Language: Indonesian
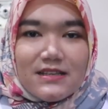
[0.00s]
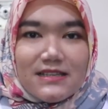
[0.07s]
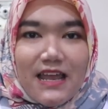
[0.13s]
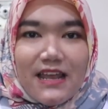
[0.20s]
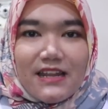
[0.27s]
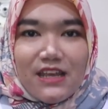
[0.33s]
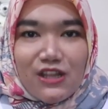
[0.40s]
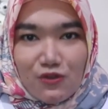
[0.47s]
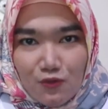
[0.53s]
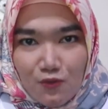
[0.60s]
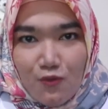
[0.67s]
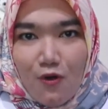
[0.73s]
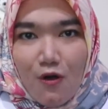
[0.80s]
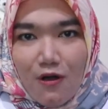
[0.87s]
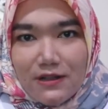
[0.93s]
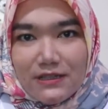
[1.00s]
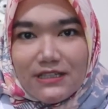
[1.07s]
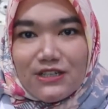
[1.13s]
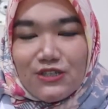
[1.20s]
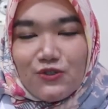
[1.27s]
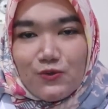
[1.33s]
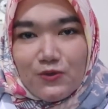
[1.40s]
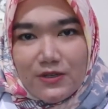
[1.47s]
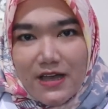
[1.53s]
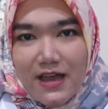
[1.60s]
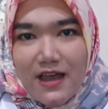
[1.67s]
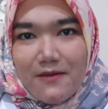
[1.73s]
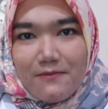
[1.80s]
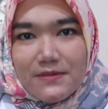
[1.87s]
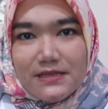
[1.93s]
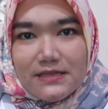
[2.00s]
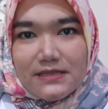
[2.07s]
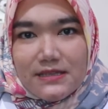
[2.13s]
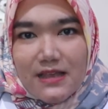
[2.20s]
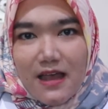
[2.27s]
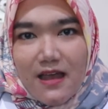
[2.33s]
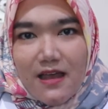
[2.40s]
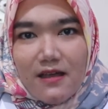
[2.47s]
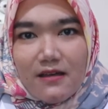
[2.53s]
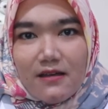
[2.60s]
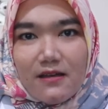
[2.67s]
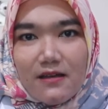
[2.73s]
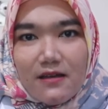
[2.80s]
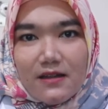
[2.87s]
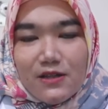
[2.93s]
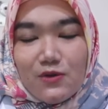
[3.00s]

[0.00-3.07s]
Selain itu, holter juga bisa uh,